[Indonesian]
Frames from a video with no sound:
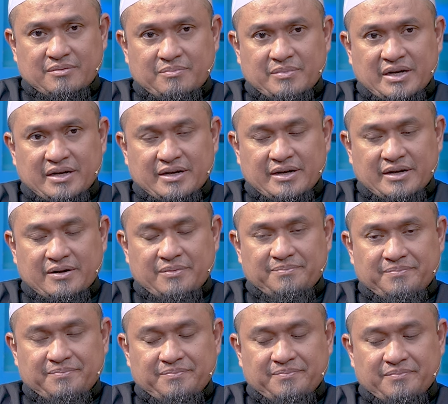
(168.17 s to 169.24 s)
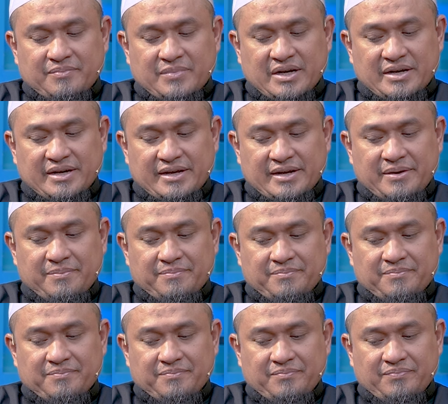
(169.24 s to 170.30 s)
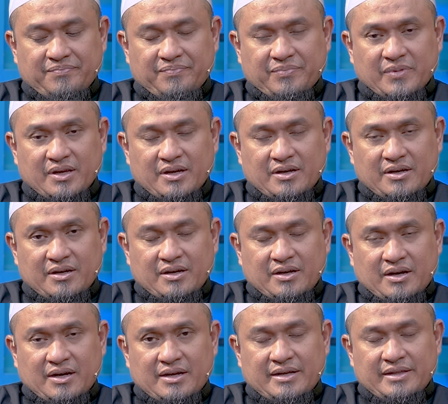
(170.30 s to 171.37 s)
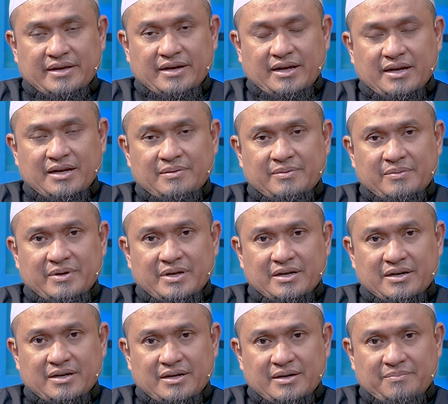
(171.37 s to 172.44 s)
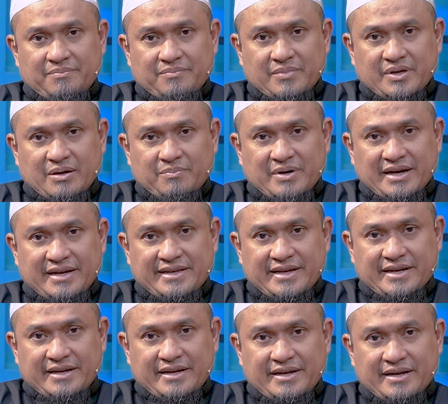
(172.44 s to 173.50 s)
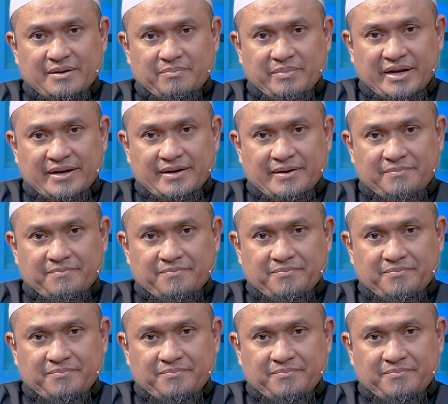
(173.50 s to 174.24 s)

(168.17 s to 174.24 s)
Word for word: maha karam, maha karim. Alladhi allama bil qalam yang mengajari dengan pena.